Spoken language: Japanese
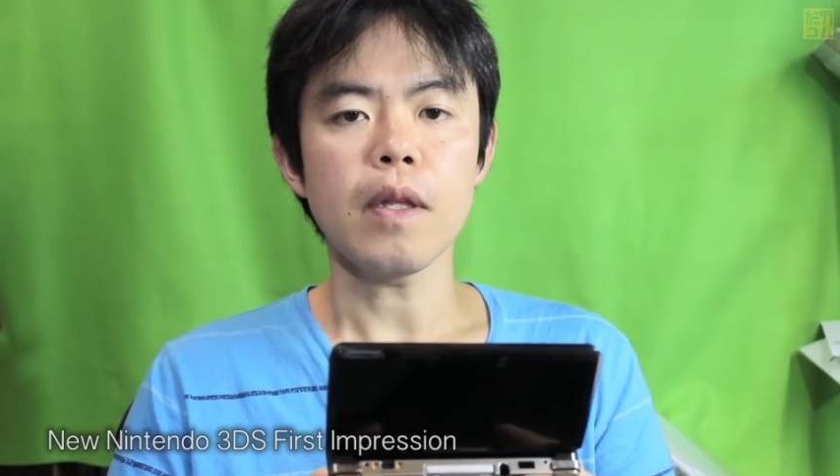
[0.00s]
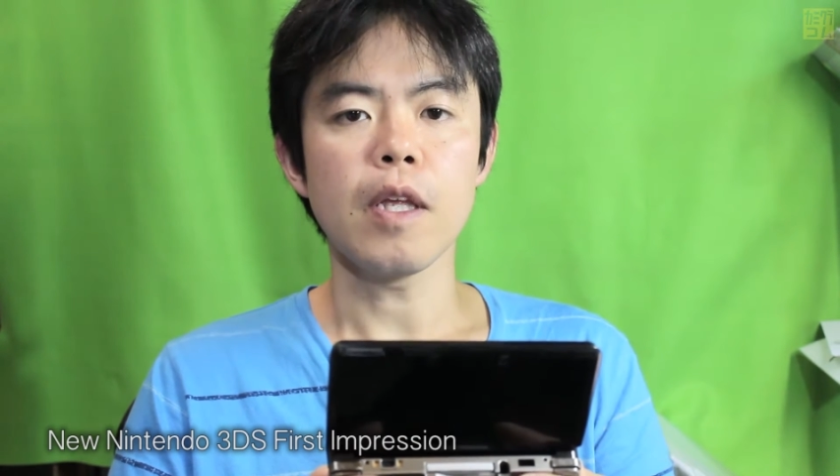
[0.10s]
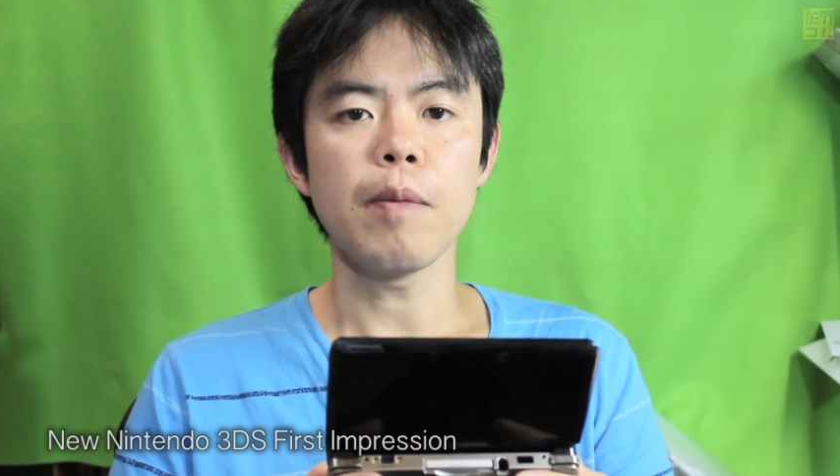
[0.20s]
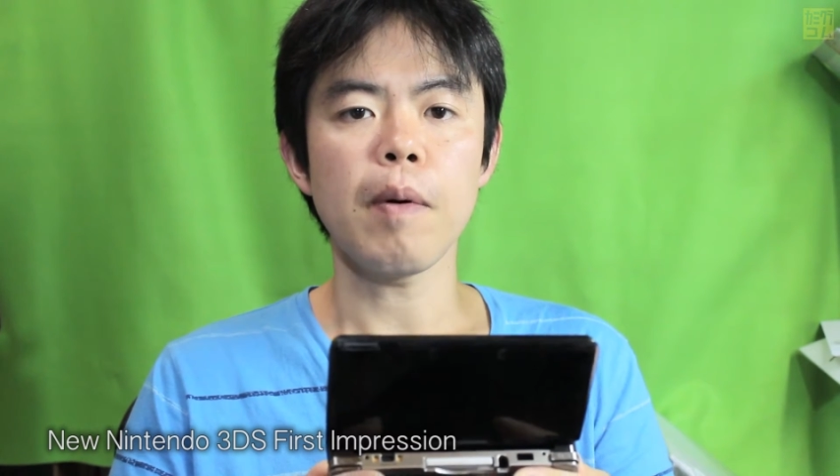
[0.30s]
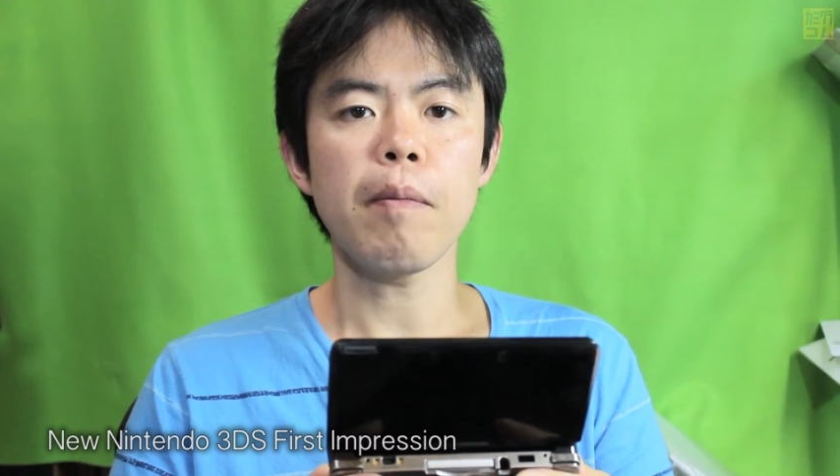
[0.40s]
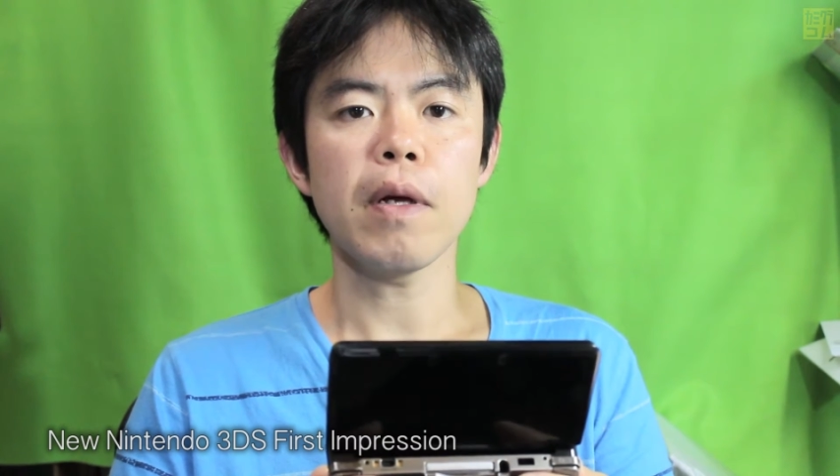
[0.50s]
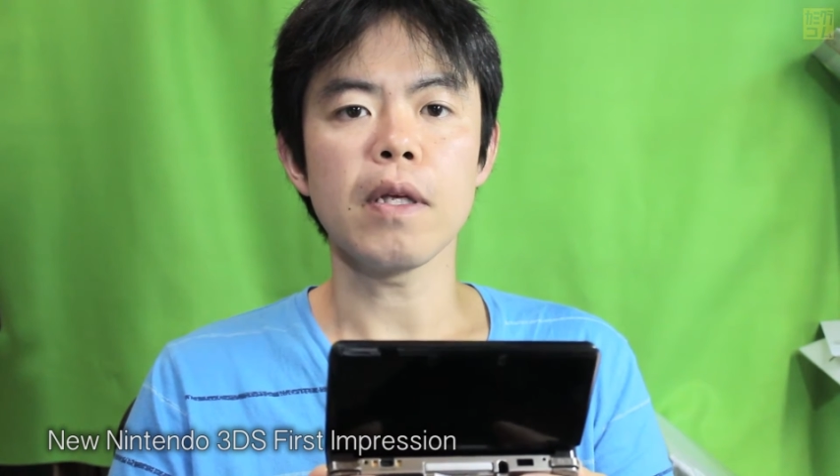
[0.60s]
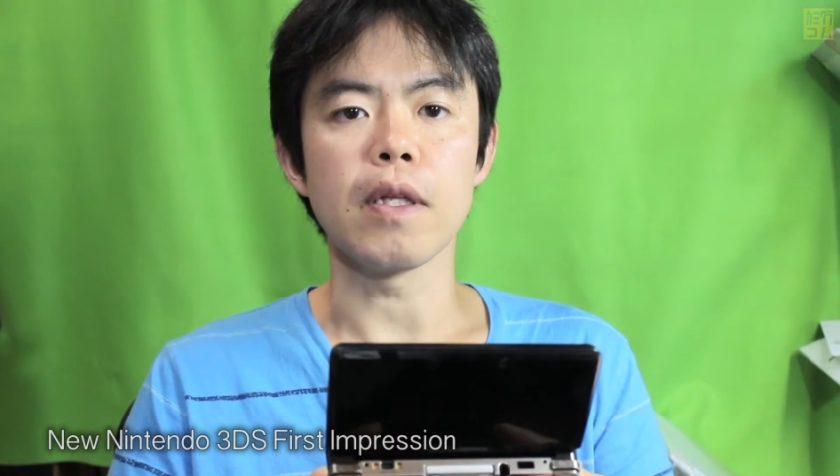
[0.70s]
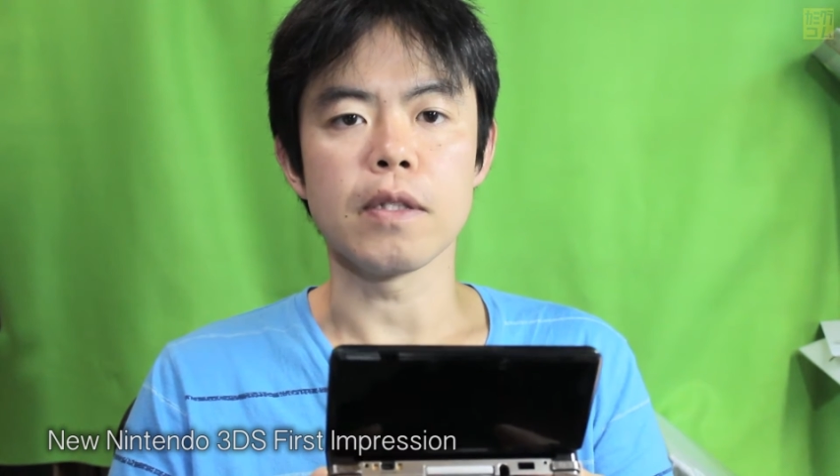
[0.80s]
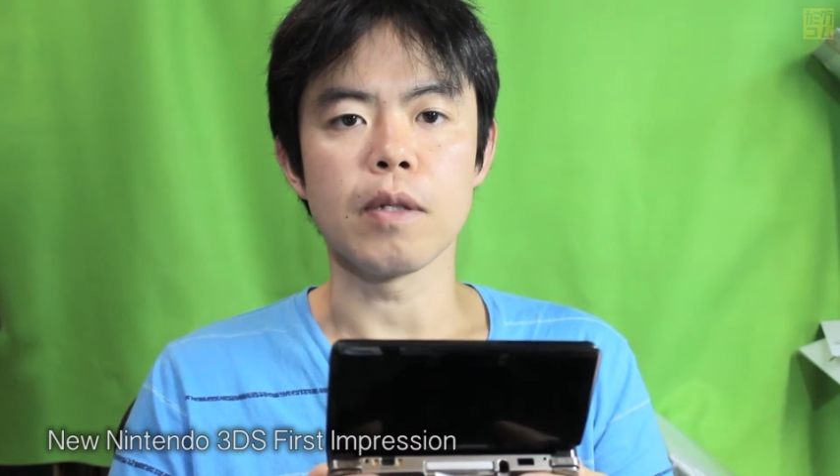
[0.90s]
今ま
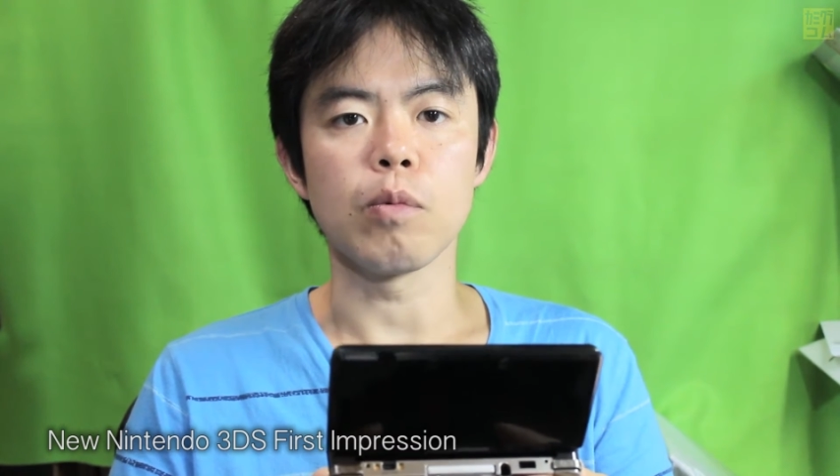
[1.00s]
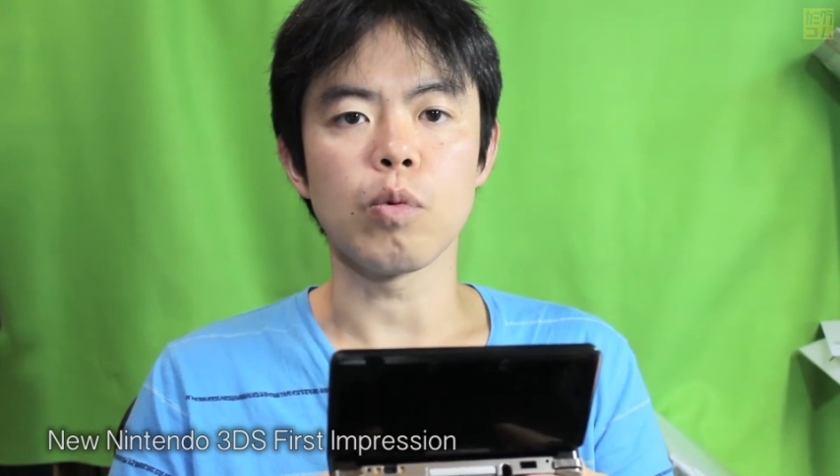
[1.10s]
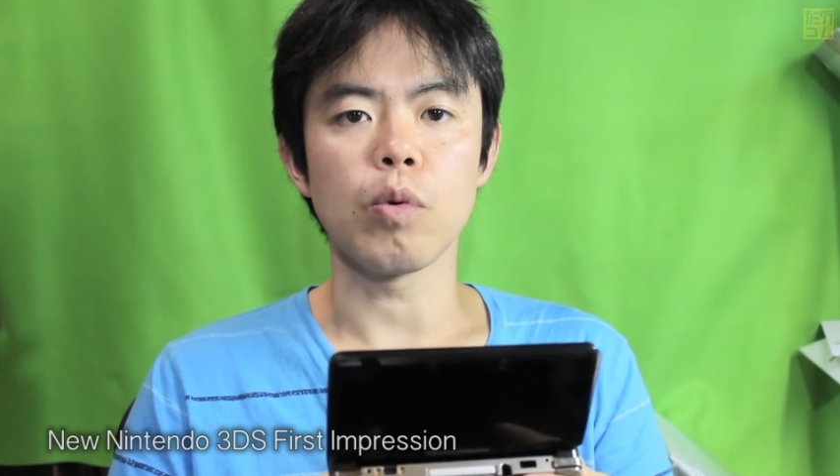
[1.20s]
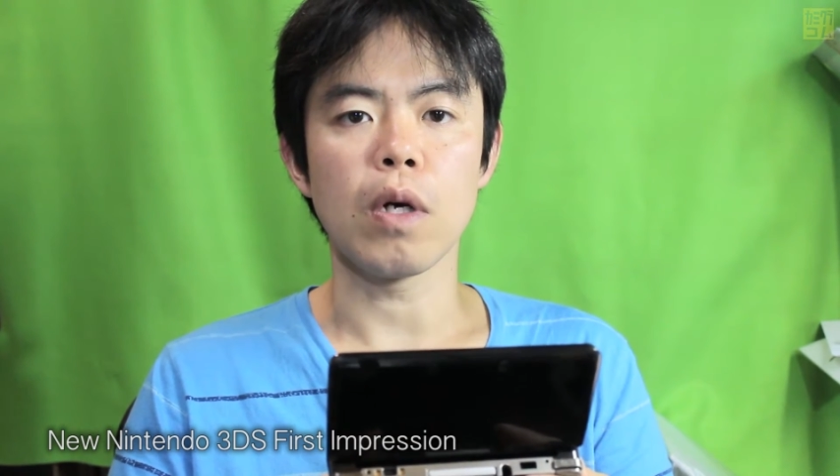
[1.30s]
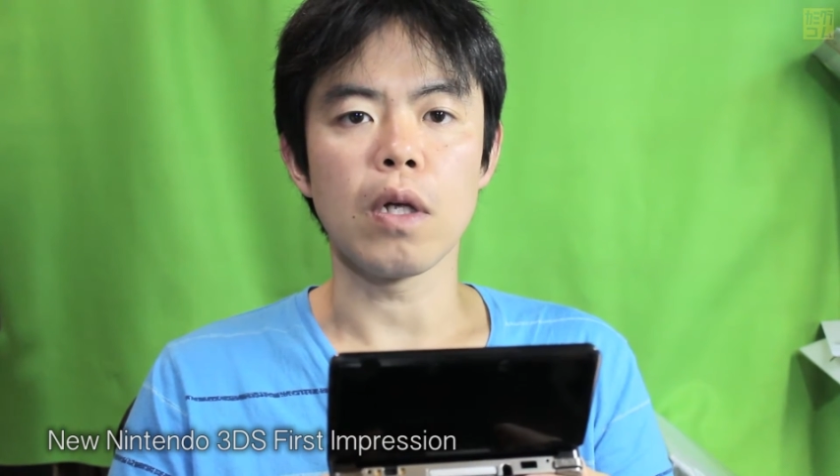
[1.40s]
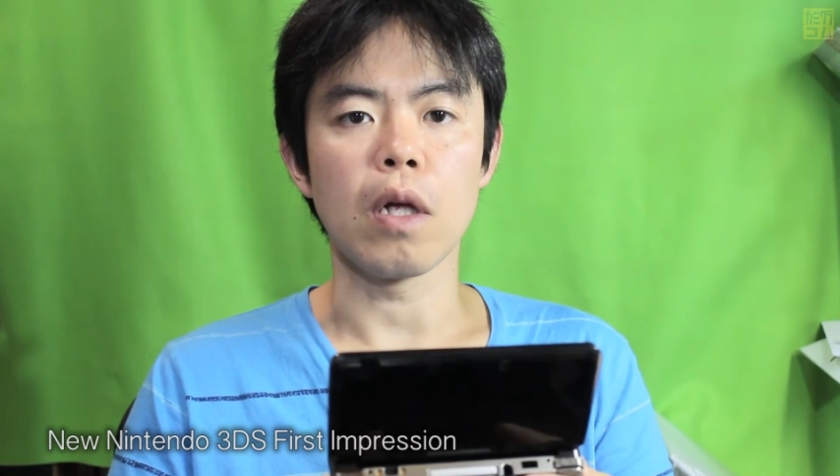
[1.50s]
でですね、僕は